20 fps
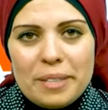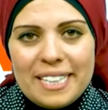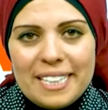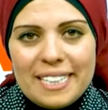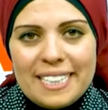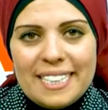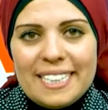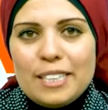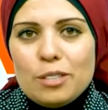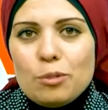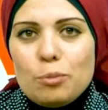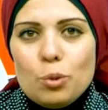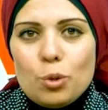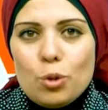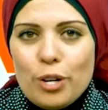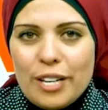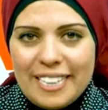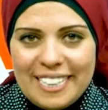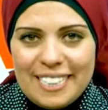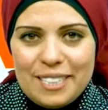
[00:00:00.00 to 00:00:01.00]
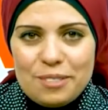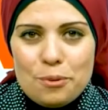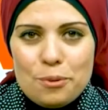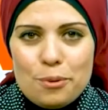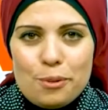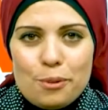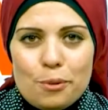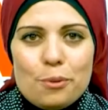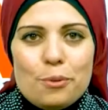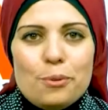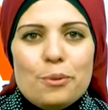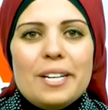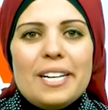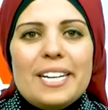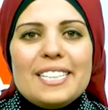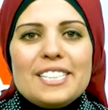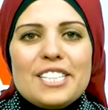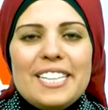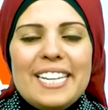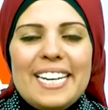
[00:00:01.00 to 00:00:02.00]
جدا يهمكم اكيد كلكم
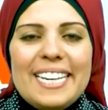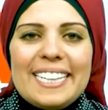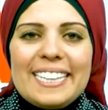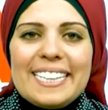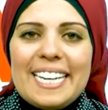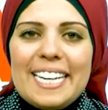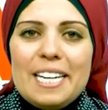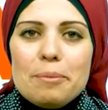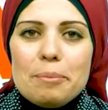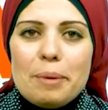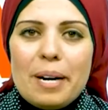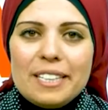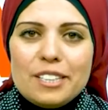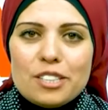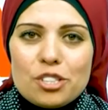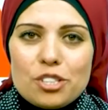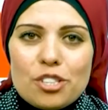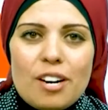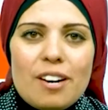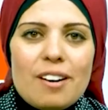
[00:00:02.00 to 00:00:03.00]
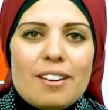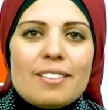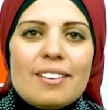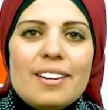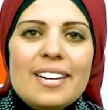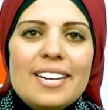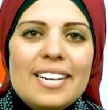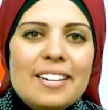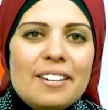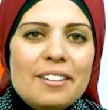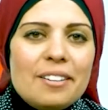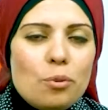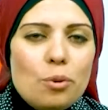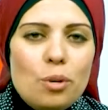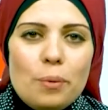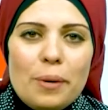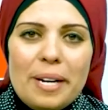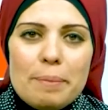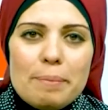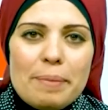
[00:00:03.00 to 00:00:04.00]
عشان هنتكلم عن الشعر كل
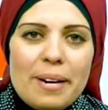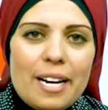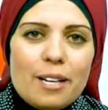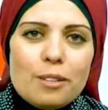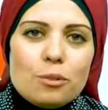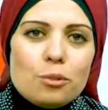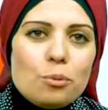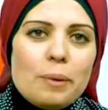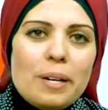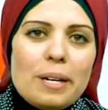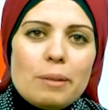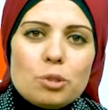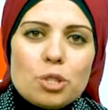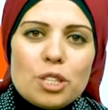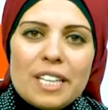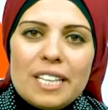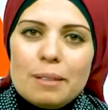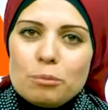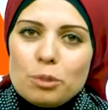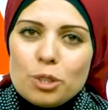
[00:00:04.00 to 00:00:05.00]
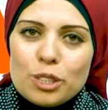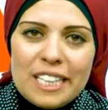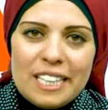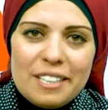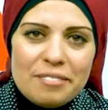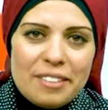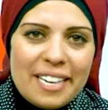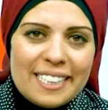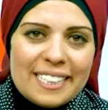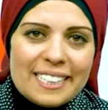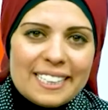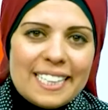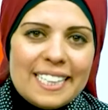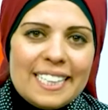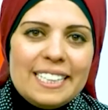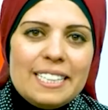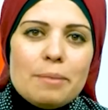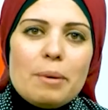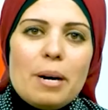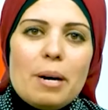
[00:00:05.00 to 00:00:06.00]
واحد بقى عنده بقى مشكله مختلفه عن
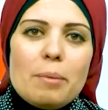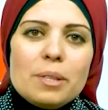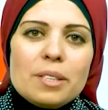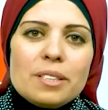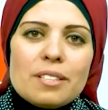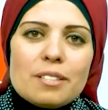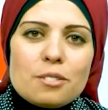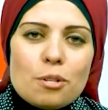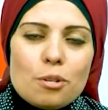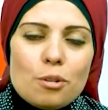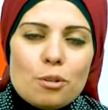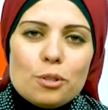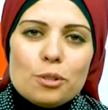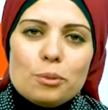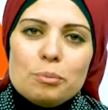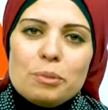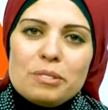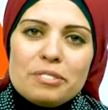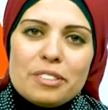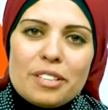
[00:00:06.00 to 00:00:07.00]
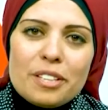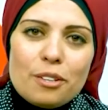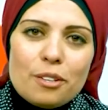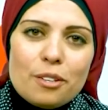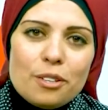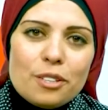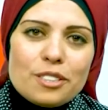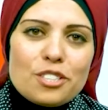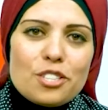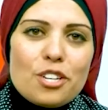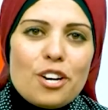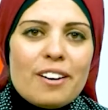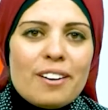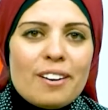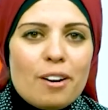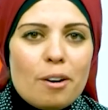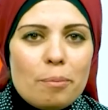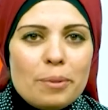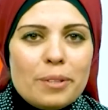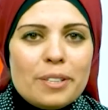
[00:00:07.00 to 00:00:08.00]
الثانيه بقى من تساقط من فراغات
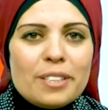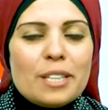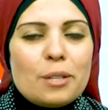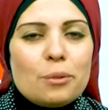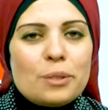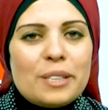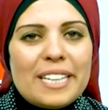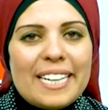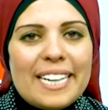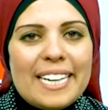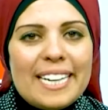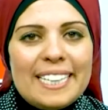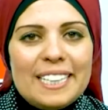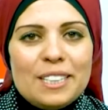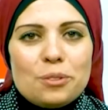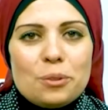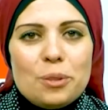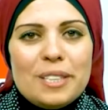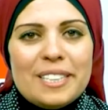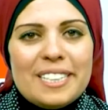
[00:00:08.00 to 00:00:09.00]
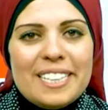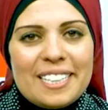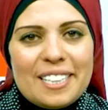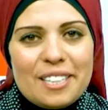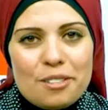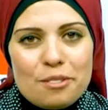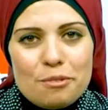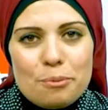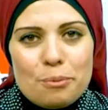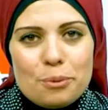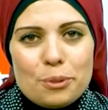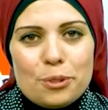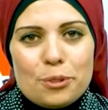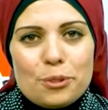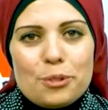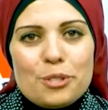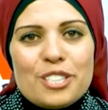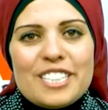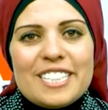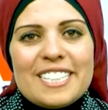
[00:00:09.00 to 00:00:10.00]
شعر ابيض او تجاعيد كل ده هنعرفه من
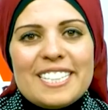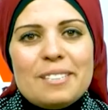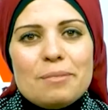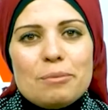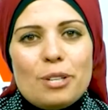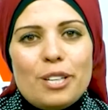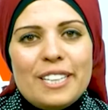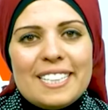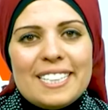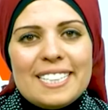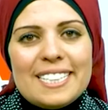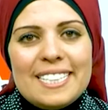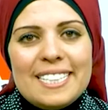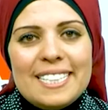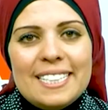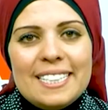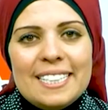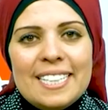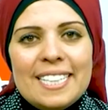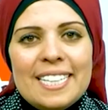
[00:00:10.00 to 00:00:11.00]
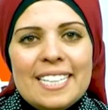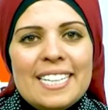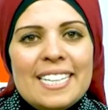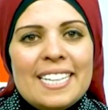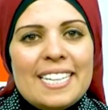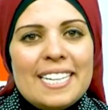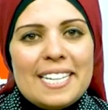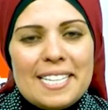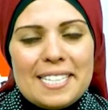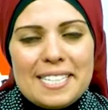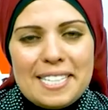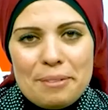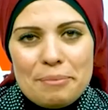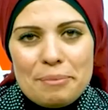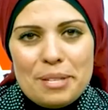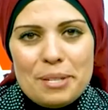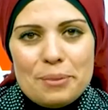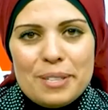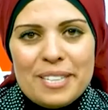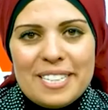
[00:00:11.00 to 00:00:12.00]
دكتور شيرين محي الدين آه،
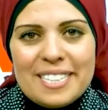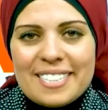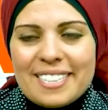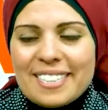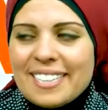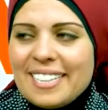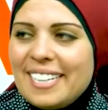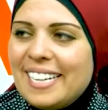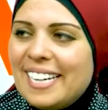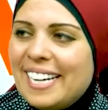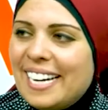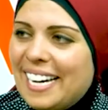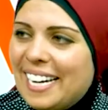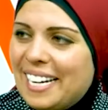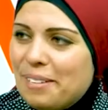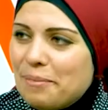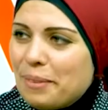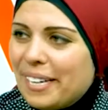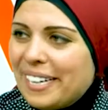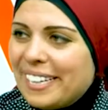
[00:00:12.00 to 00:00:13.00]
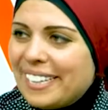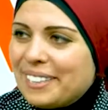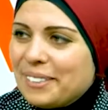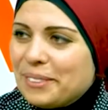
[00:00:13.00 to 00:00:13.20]
تجميل وليزر اهلا بحضرتك يا